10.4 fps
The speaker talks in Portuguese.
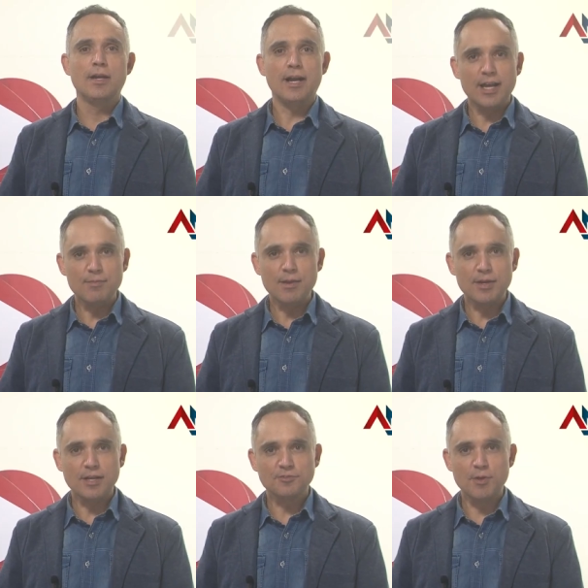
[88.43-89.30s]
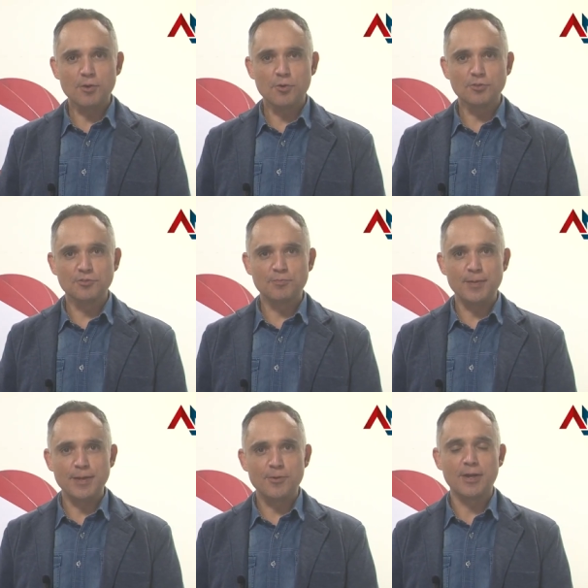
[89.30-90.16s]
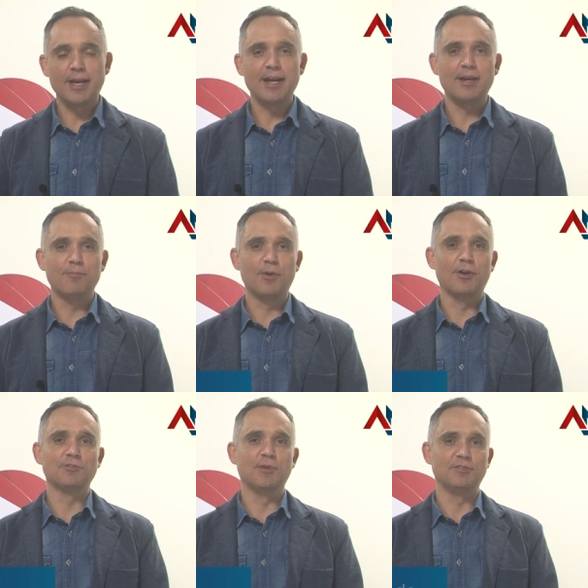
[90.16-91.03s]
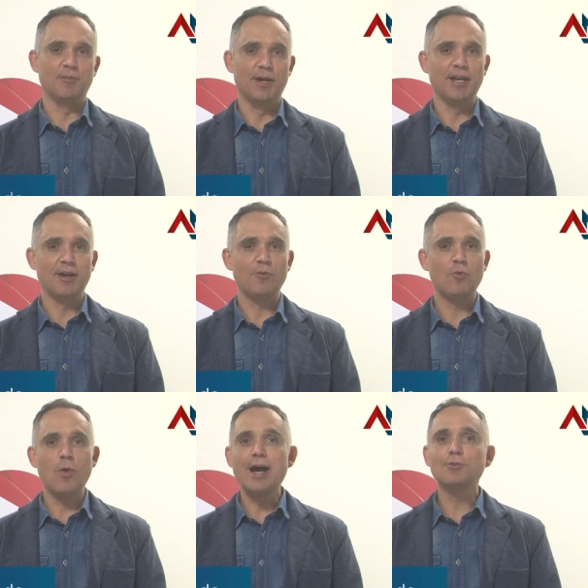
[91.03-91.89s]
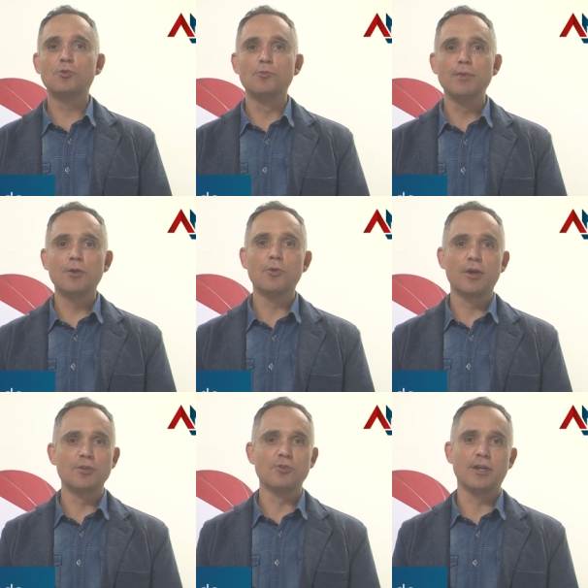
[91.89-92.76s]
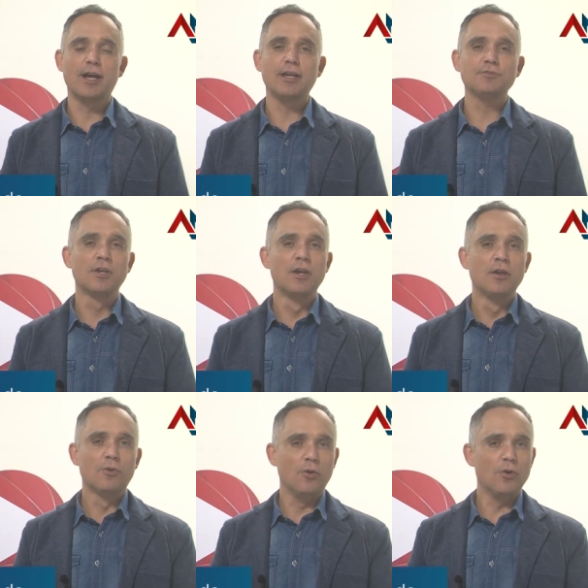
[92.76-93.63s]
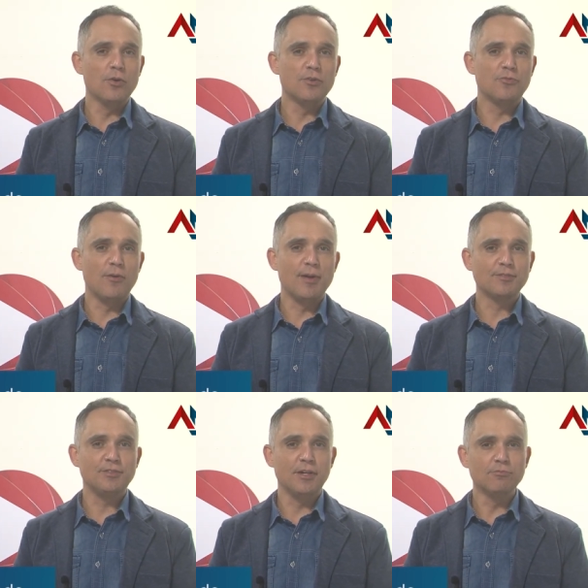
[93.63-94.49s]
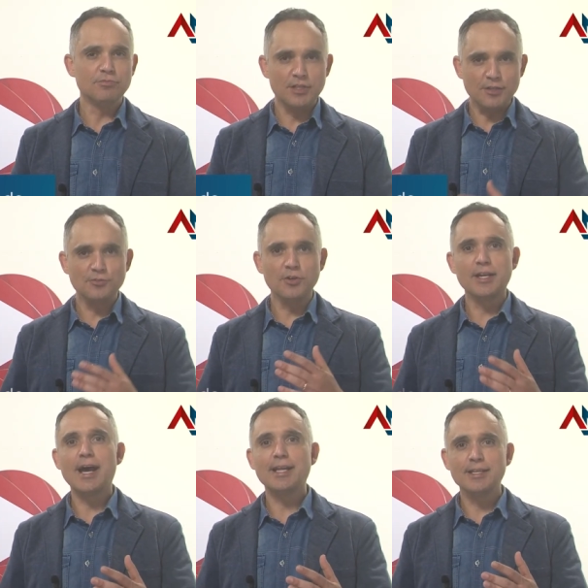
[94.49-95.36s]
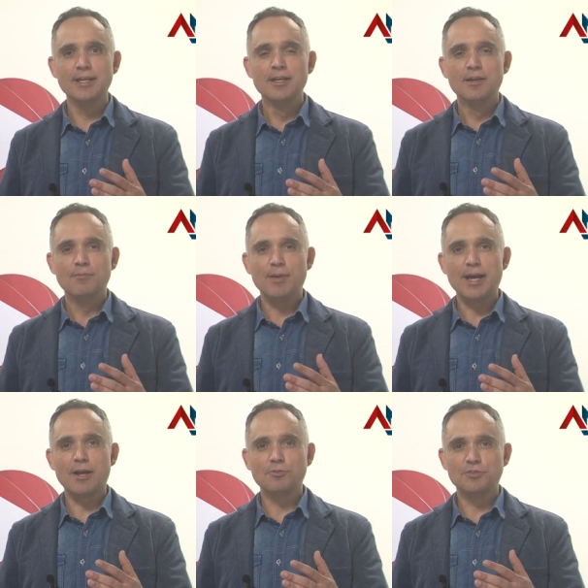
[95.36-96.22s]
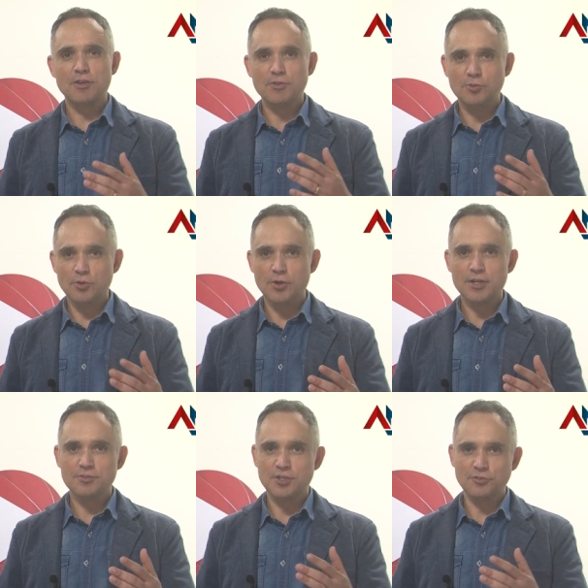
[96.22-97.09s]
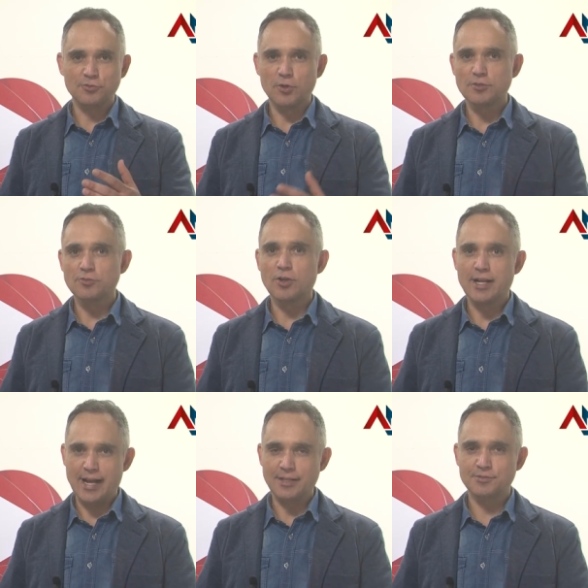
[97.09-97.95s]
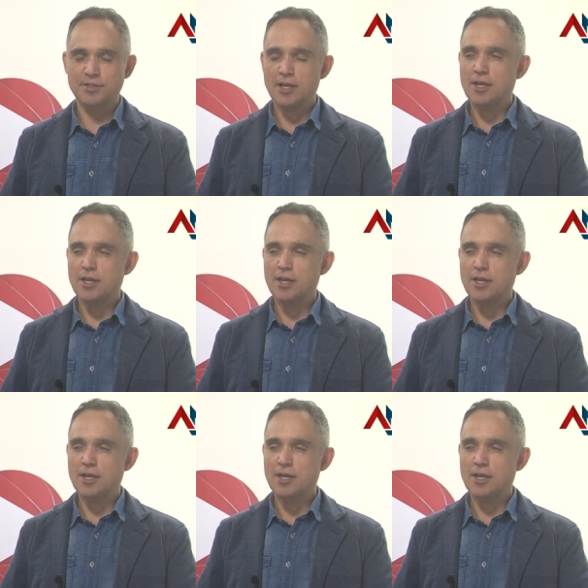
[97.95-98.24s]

A MM nas Micros percorrerá na próxima semana quatro microrregionais com informação direcionada para os servidores gestores locais.